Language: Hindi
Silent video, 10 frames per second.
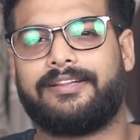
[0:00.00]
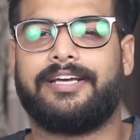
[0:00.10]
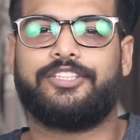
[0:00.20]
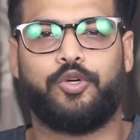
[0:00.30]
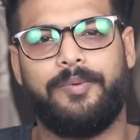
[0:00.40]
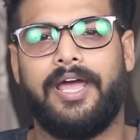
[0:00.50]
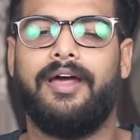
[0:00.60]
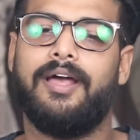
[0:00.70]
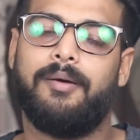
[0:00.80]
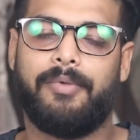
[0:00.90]
कर देंगे जो भी
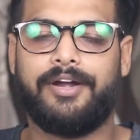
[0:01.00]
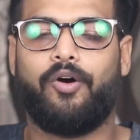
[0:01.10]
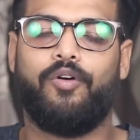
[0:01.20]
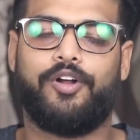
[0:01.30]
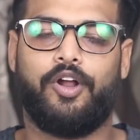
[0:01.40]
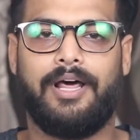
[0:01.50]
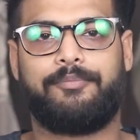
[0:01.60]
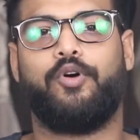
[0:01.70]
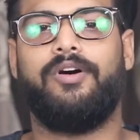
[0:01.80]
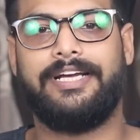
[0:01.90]
है बट ओवरऑल
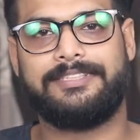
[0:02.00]
आपको